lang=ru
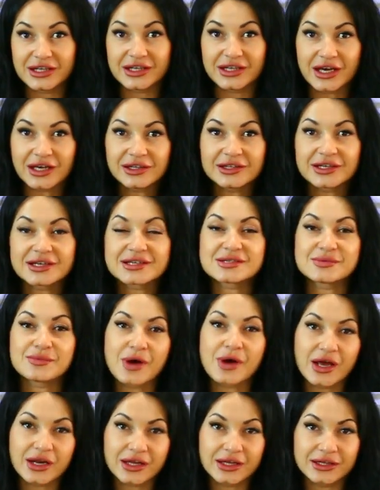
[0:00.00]
Яндекс
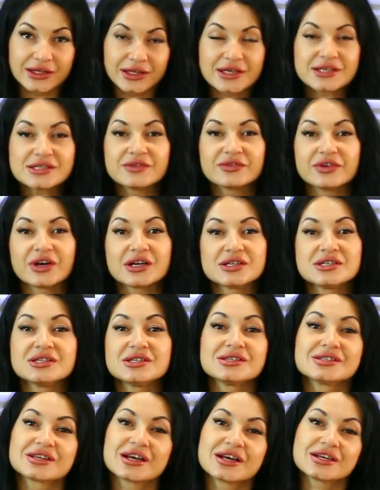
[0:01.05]
Маркет. Если вы
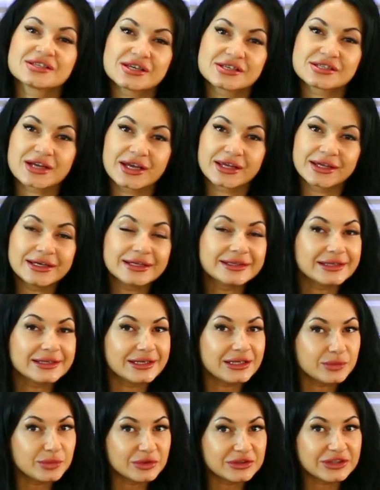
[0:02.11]
хотите заказать какие-то
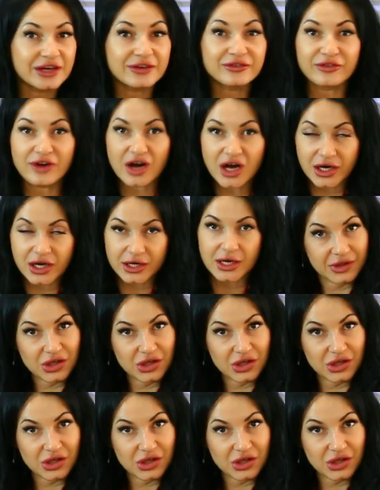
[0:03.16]
либо товары,